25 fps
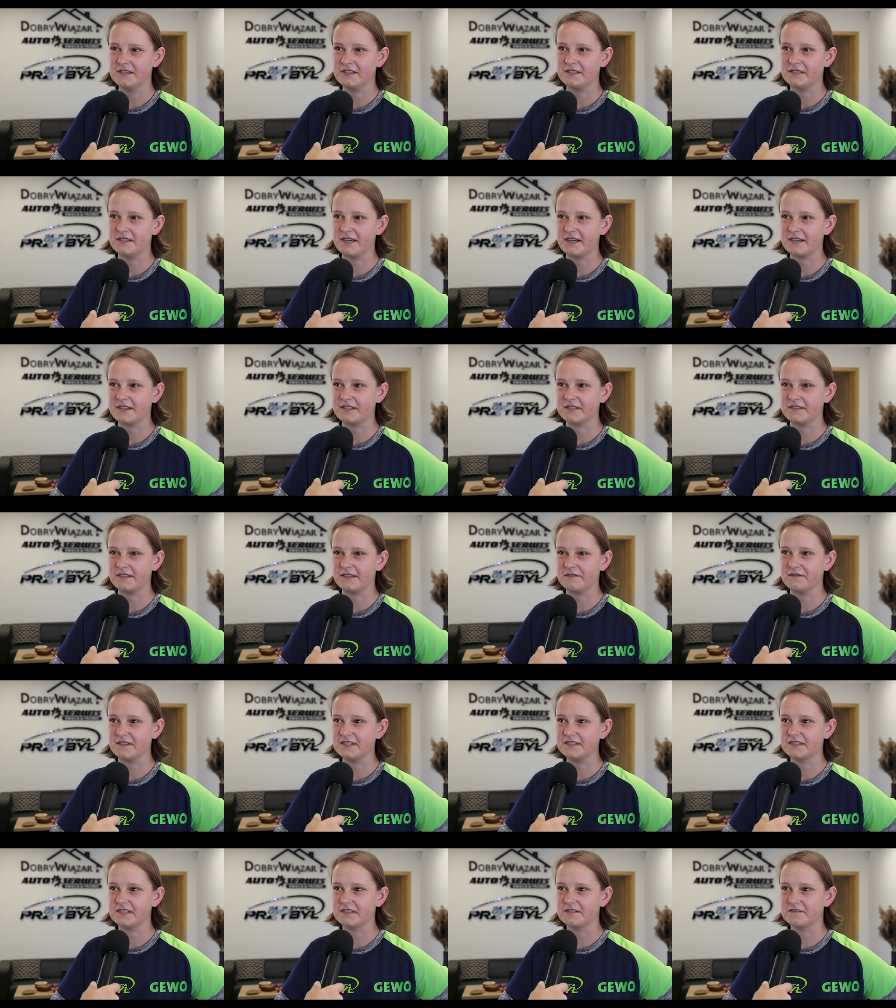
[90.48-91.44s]
jak
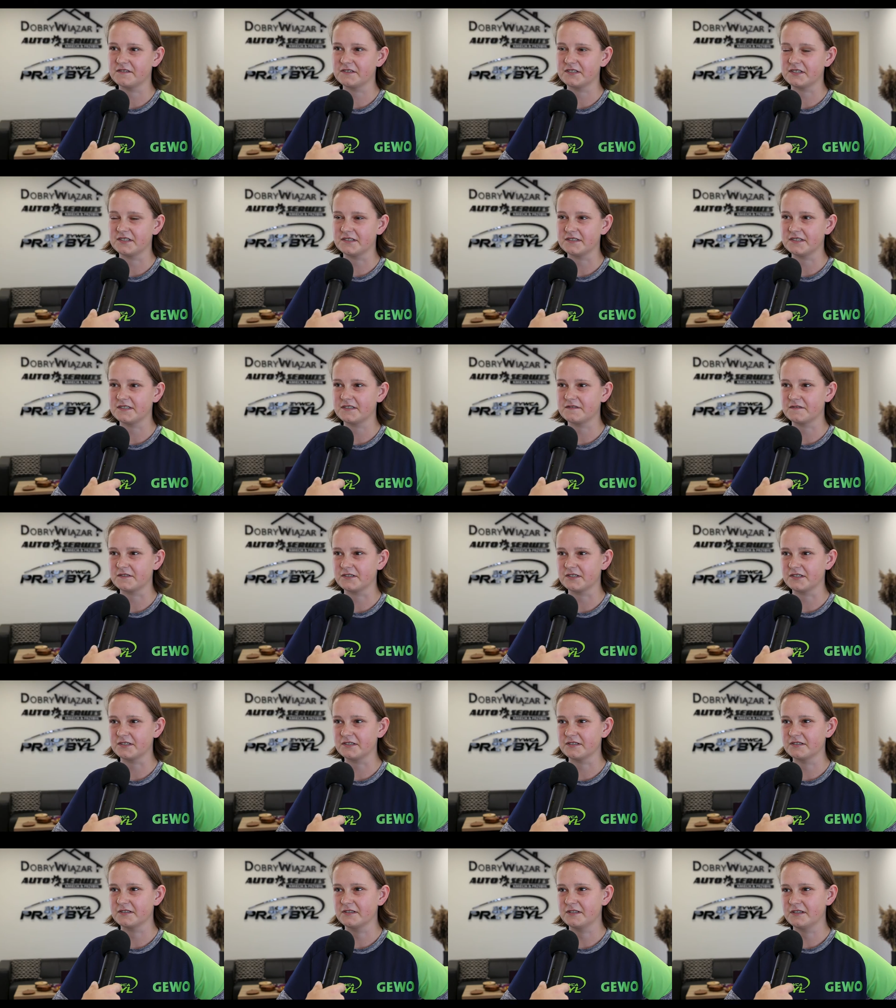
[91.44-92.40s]
najwięcej zwycięstw,
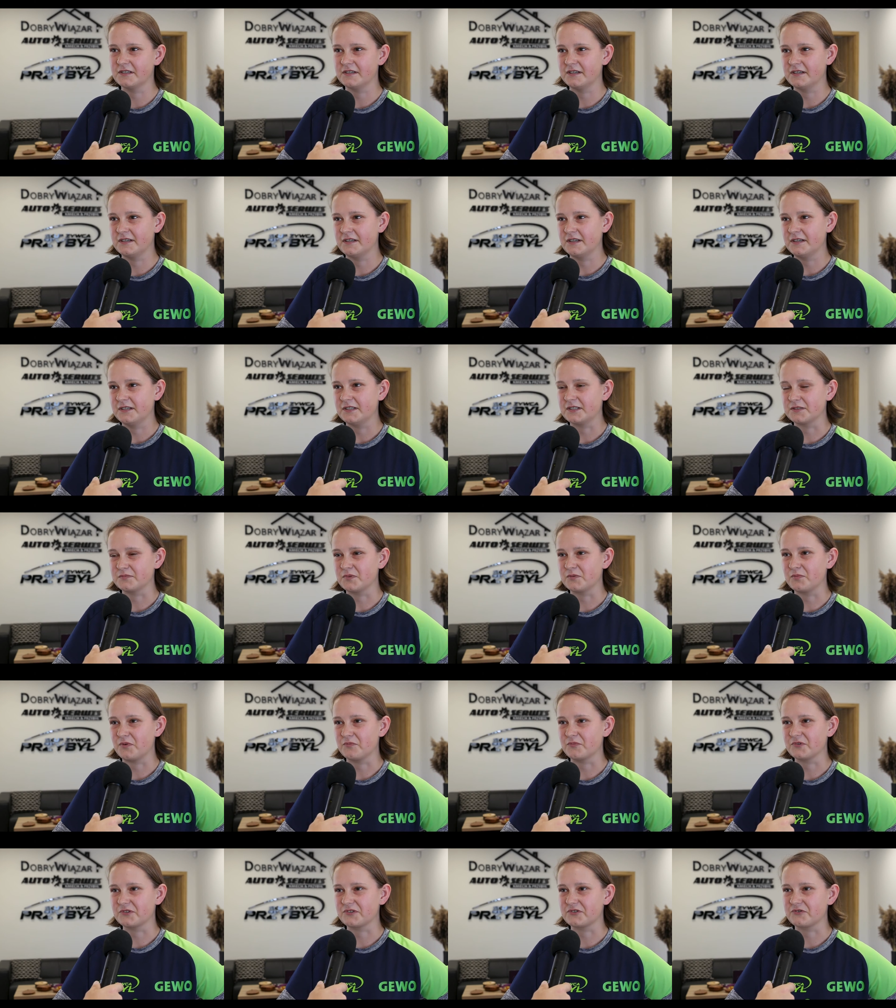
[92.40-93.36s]
e, żeby pomóc